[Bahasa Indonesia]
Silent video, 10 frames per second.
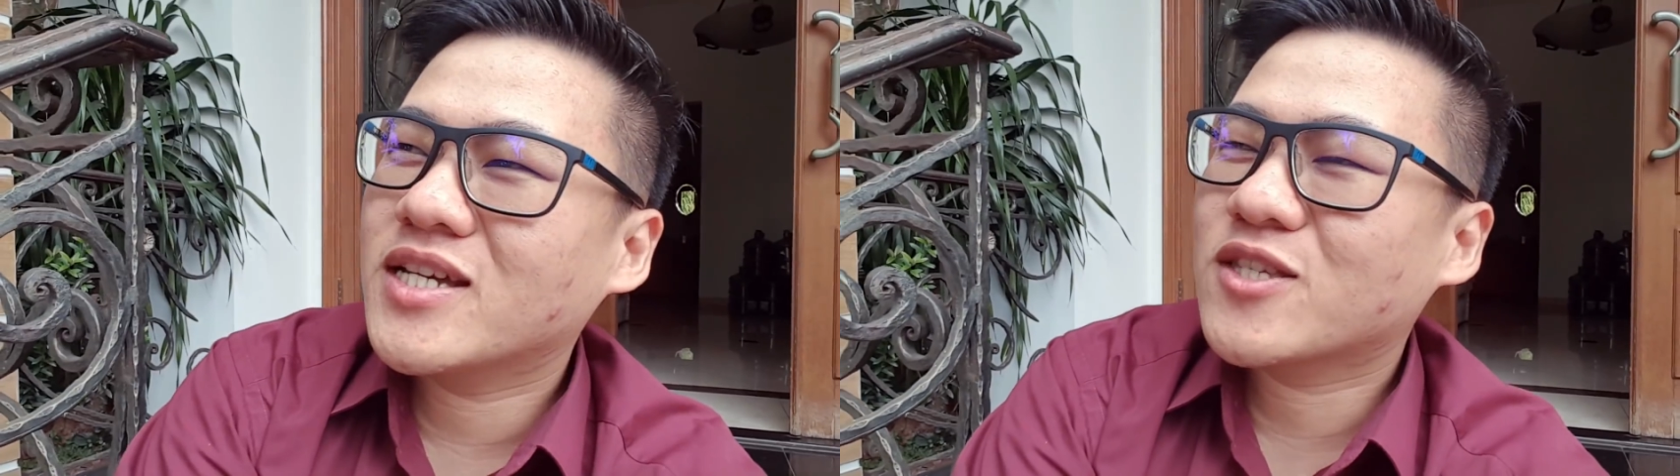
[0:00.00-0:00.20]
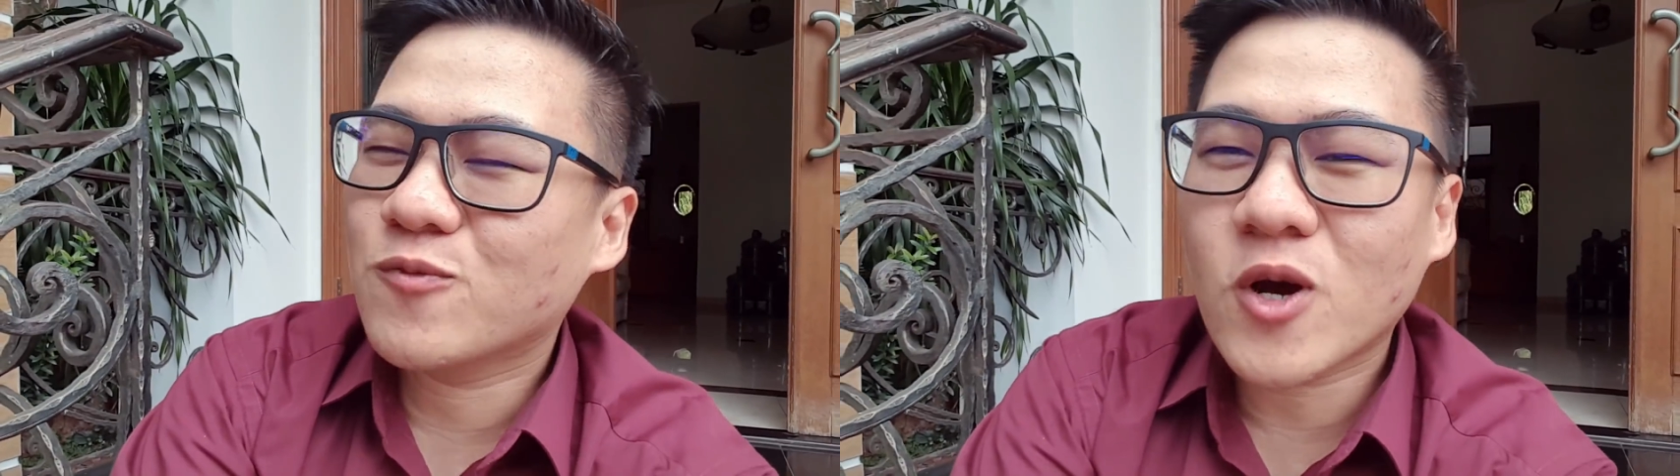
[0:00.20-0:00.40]

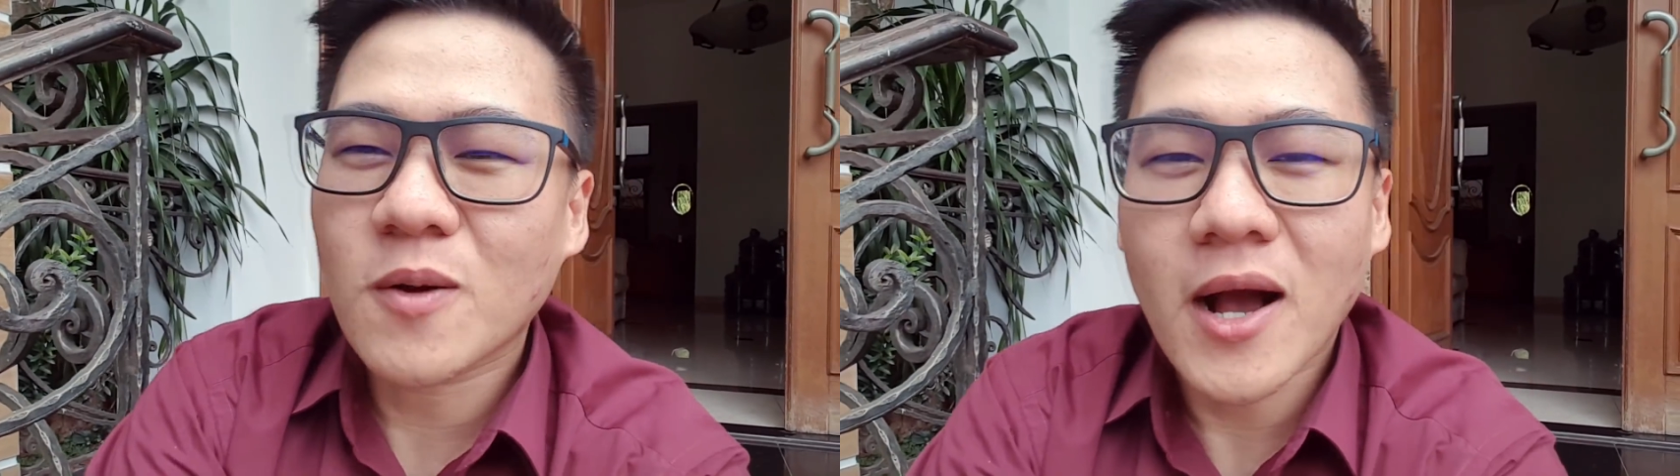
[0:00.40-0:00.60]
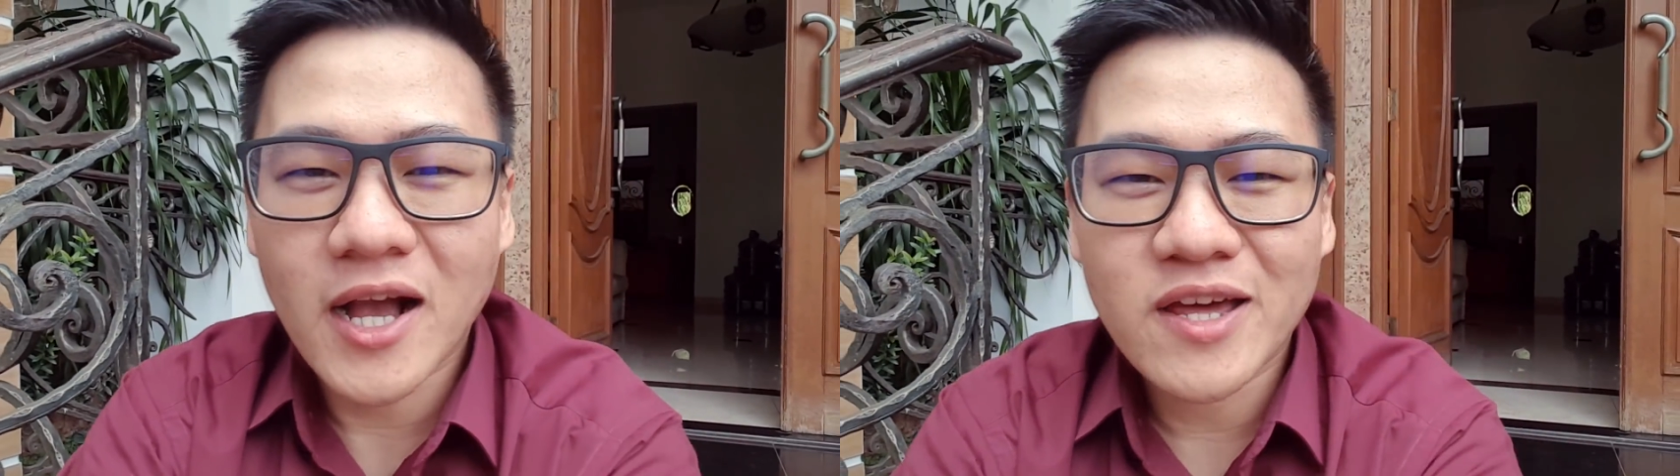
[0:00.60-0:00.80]
sebuah
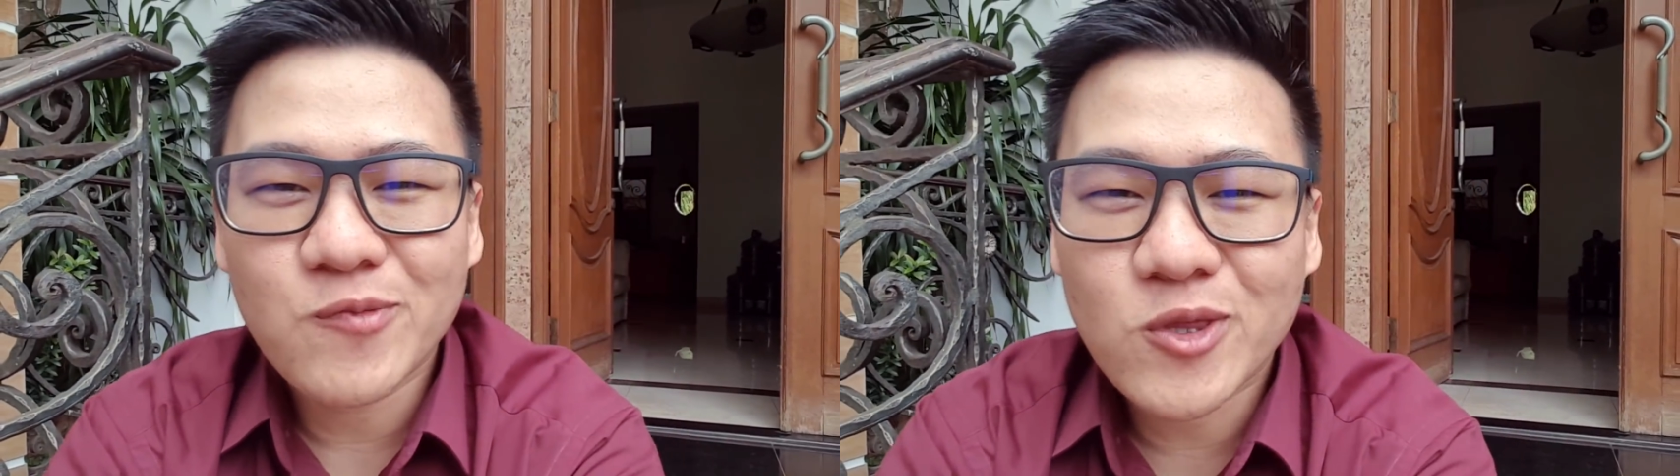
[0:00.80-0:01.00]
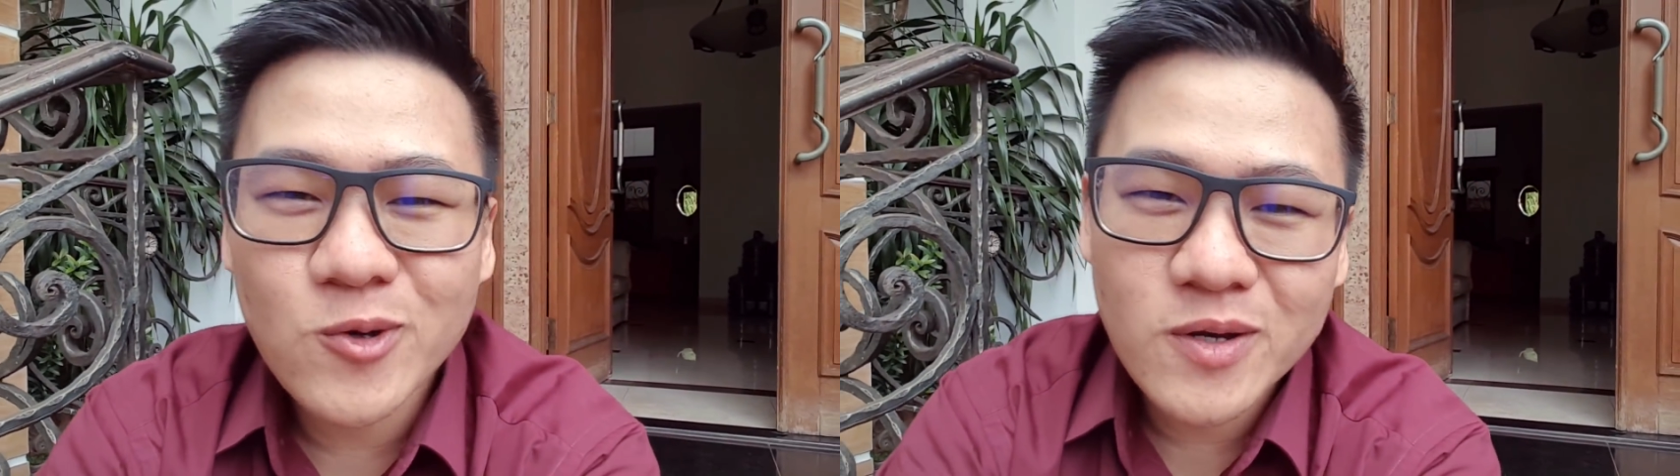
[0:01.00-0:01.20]

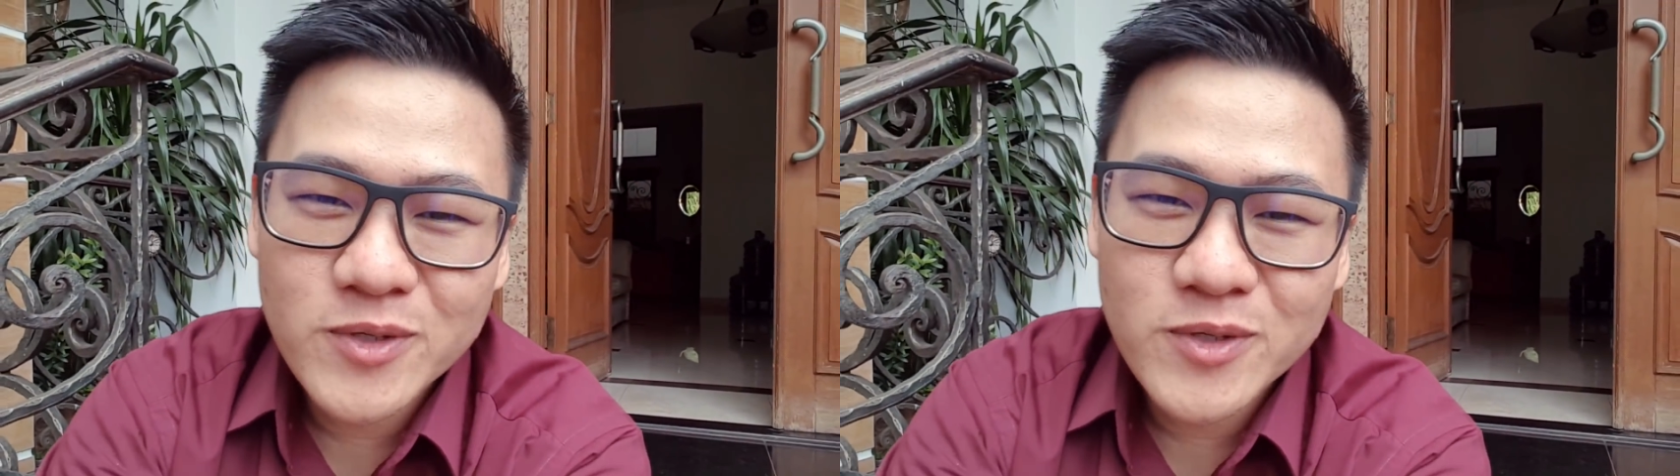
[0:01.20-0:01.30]
kebanggaan buat gue